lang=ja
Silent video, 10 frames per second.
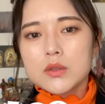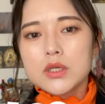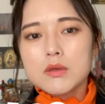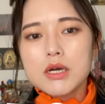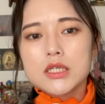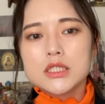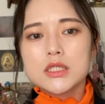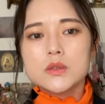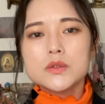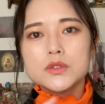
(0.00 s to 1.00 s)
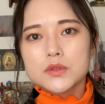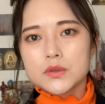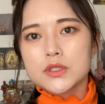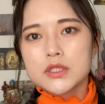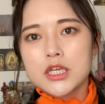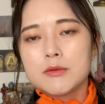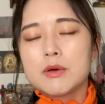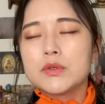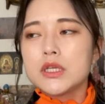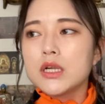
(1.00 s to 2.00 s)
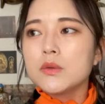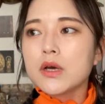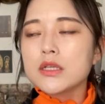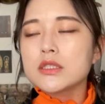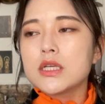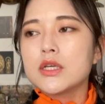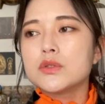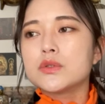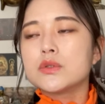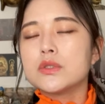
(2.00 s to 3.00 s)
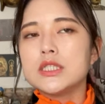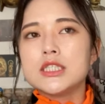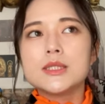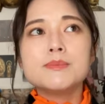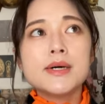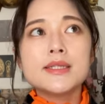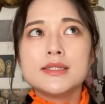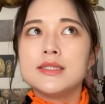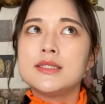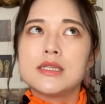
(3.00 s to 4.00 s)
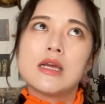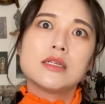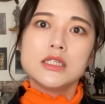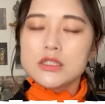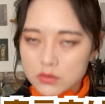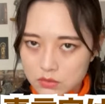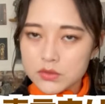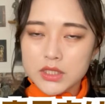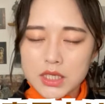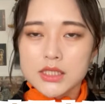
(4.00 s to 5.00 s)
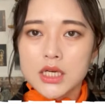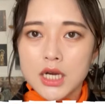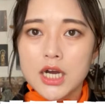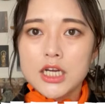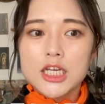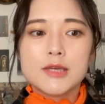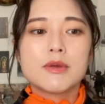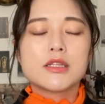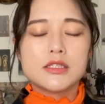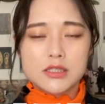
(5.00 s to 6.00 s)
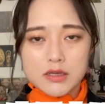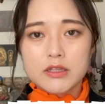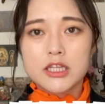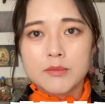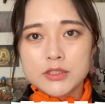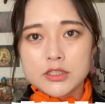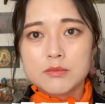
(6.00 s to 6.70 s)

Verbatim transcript: これは真言宗として、まあ、お寺の数でいうと1万2000以上のお寺さんが今に伝わっています、